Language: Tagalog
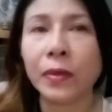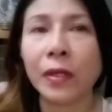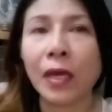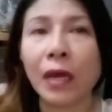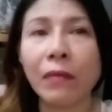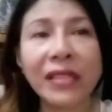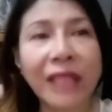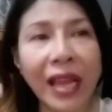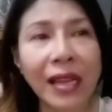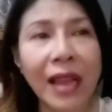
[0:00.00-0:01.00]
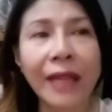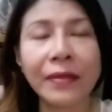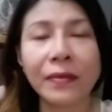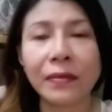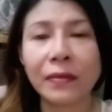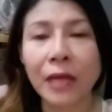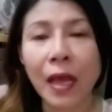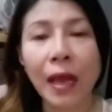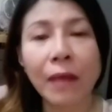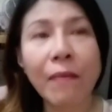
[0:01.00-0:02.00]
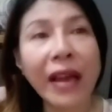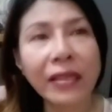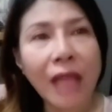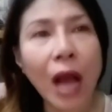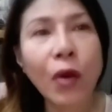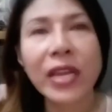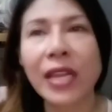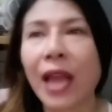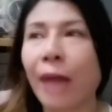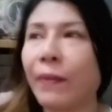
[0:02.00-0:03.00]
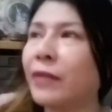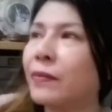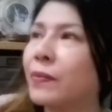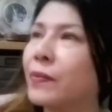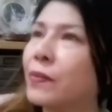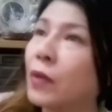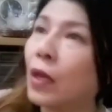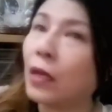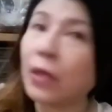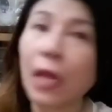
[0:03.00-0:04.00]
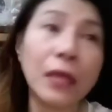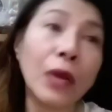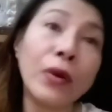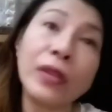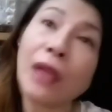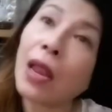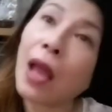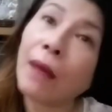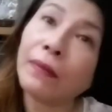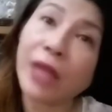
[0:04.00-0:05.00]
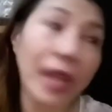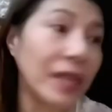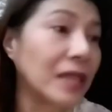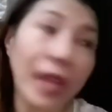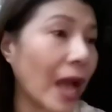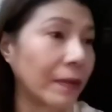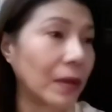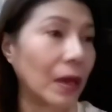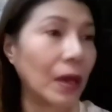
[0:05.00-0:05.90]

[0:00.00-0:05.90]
May dahilan bakit akong ginamit. Dahil hindi ko rin alam anytime kung